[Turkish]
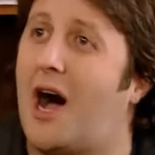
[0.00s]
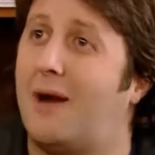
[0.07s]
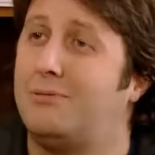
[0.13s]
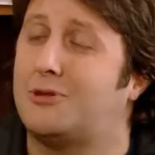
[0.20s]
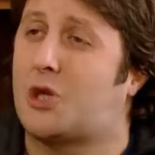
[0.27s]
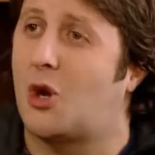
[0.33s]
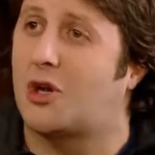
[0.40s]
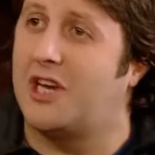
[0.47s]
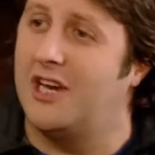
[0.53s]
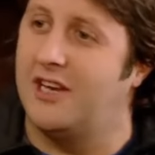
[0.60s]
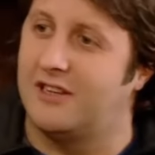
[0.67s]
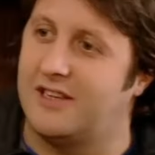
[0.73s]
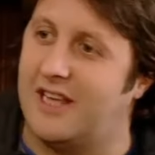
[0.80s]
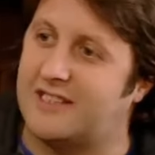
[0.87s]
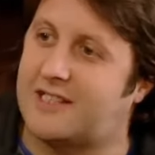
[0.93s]
Abi çok
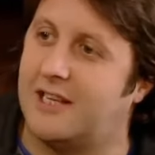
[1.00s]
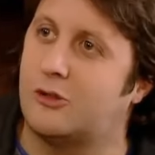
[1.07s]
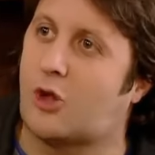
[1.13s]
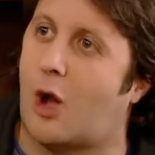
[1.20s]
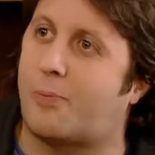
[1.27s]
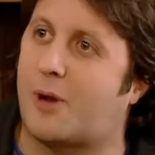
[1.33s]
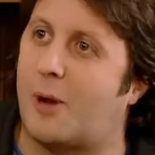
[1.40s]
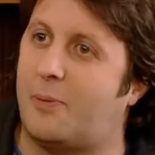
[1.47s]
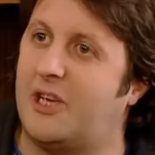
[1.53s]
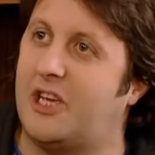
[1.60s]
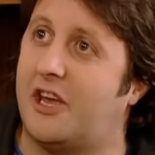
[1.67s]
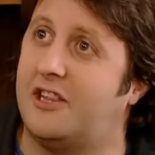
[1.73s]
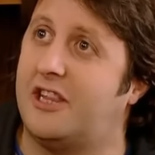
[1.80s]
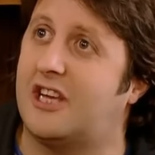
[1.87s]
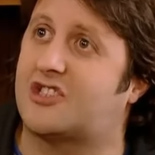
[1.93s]
iyi. Esin Topkapı
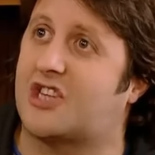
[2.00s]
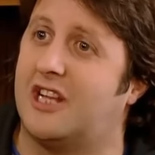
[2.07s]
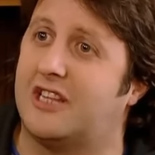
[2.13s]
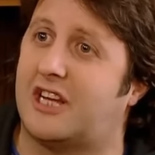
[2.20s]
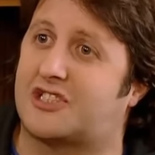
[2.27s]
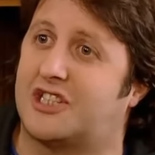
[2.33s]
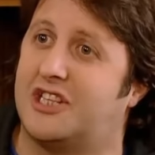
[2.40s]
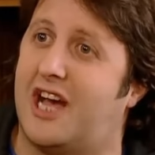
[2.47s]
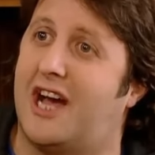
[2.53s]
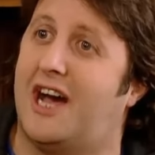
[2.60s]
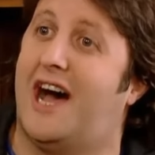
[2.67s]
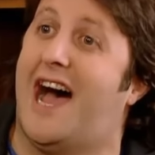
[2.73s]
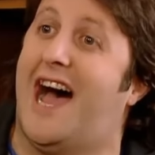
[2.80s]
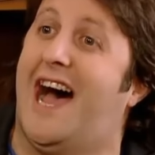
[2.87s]
yerine sallarsın ha.